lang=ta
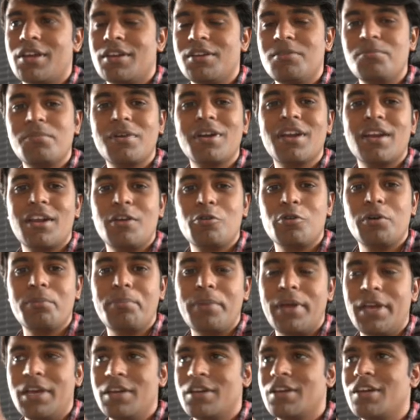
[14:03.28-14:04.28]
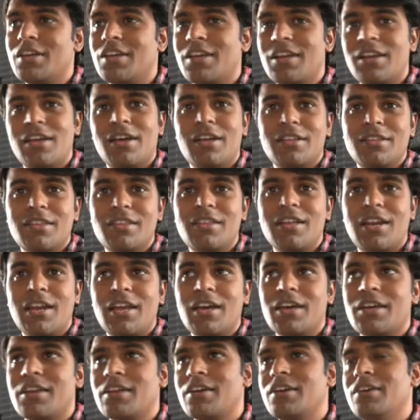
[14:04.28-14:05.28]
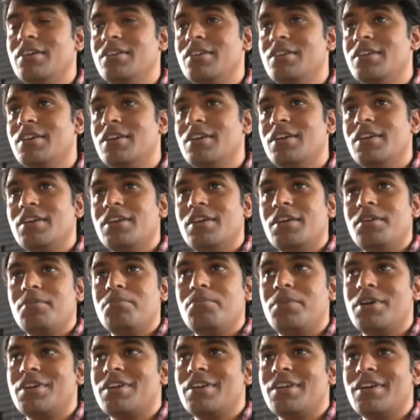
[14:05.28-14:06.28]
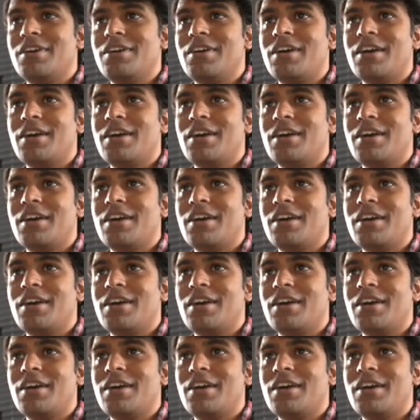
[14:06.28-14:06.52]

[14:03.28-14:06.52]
இருக்குது பட் ஆனால் அவங்க பெயிண்ட் அடிக்கலாம் அது இதெல்லாம் இருக்குது பட்